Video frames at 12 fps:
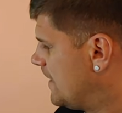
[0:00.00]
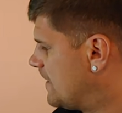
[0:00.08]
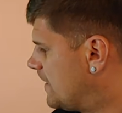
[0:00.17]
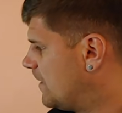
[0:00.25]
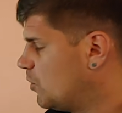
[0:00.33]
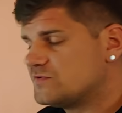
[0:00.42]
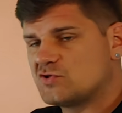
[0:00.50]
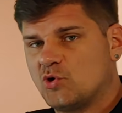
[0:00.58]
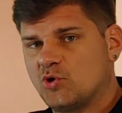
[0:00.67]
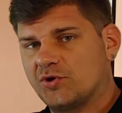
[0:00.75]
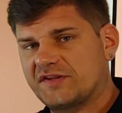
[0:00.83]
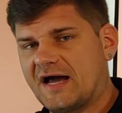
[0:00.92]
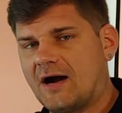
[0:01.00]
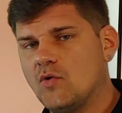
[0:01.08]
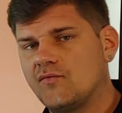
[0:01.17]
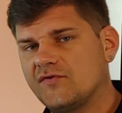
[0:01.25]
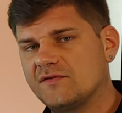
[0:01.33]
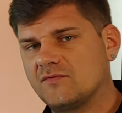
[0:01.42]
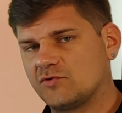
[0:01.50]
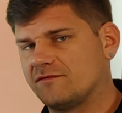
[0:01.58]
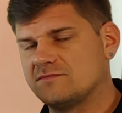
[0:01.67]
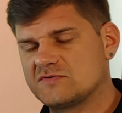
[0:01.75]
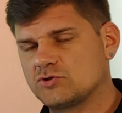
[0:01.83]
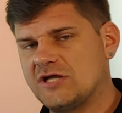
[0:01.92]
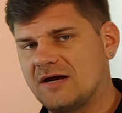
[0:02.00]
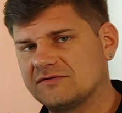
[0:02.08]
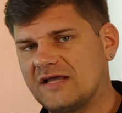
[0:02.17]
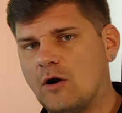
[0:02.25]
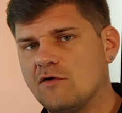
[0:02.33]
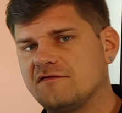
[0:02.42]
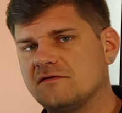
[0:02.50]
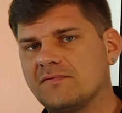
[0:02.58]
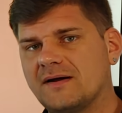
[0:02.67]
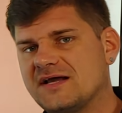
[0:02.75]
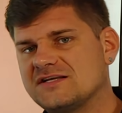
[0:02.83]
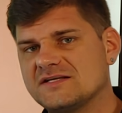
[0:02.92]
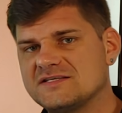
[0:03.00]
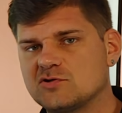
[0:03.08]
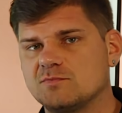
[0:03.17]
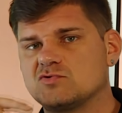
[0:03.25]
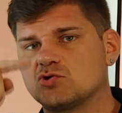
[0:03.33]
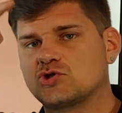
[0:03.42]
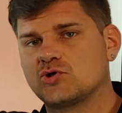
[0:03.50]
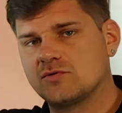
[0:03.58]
Ja, umso höher der Aufwind oder umso stärker der Aufwindbereich ist, umso,